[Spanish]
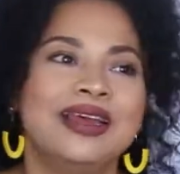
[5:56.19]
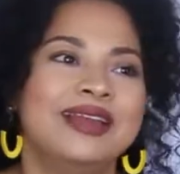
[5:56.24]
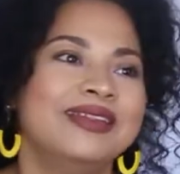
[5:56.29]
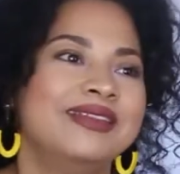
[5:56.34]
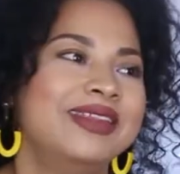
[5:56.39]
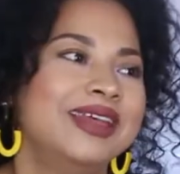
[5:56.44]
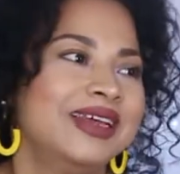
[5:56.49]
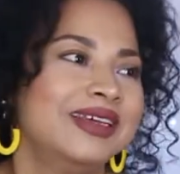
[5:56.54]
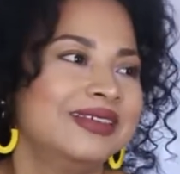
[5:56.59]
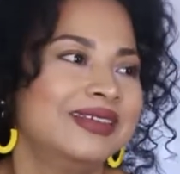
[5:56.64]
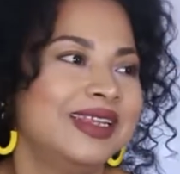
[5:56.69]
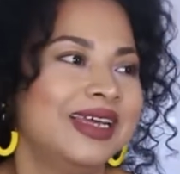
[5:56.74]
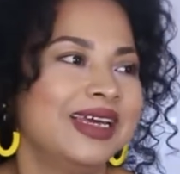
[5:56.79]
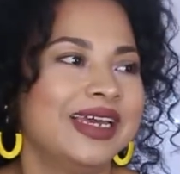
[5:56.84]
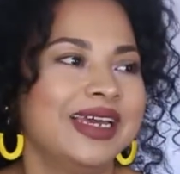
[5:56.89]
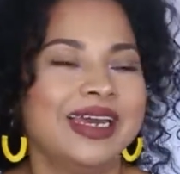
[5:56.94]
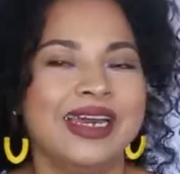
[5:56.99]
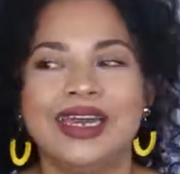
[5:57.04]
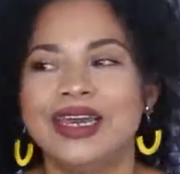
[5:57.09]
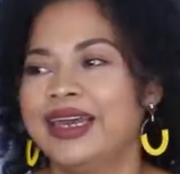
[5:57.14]
Desde
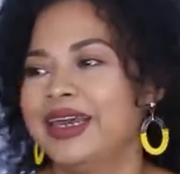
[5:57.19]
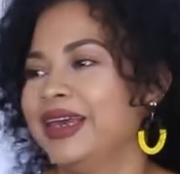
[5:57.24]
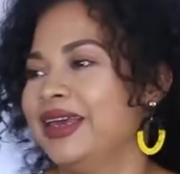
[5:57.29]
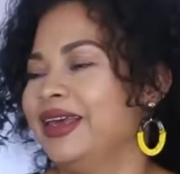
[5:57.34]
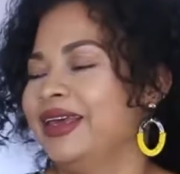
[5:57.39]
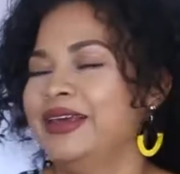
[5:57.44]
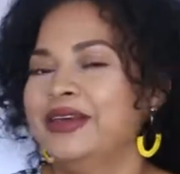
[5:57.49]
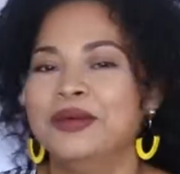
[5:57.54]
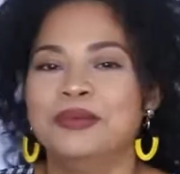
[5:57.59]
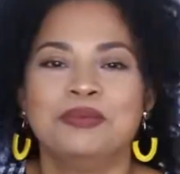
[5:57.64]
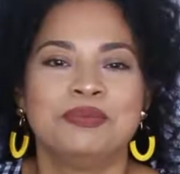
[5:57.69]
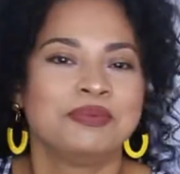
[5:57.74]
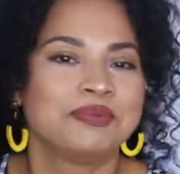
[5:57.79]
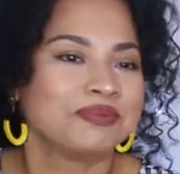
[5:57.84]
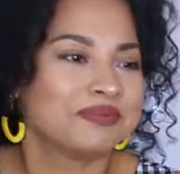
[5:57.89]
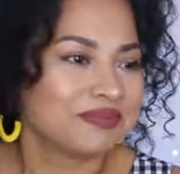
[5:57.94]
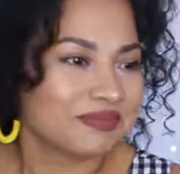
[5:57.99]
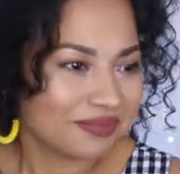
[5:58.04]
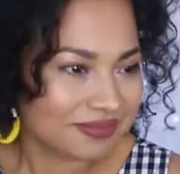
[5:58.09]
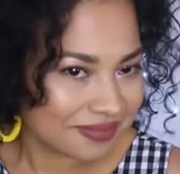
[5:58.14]
que
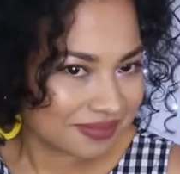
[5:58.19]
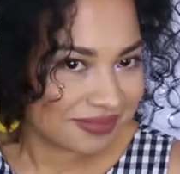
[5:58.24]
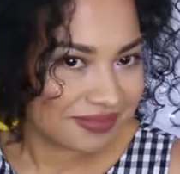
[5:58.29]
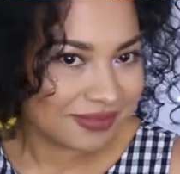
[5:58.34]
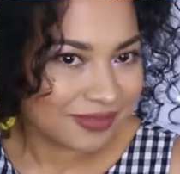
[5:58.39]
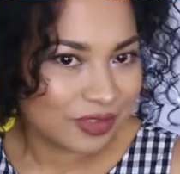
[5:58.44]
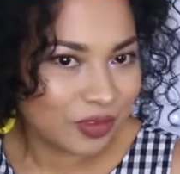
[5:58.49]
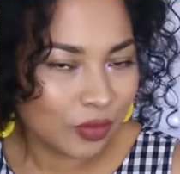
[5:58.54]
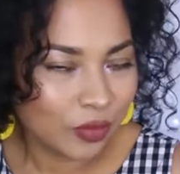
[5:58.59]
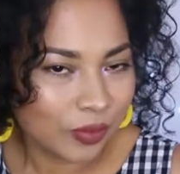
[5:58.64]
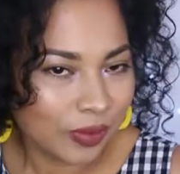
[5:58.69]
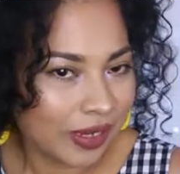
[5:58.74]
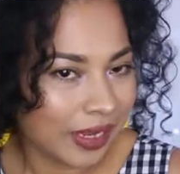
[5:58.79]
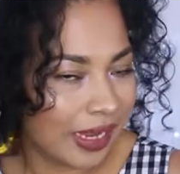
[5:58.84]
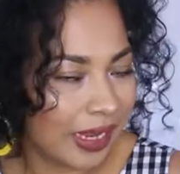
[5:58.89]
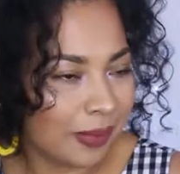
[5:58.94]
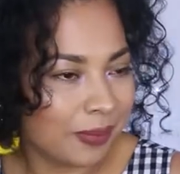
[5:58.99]
tuve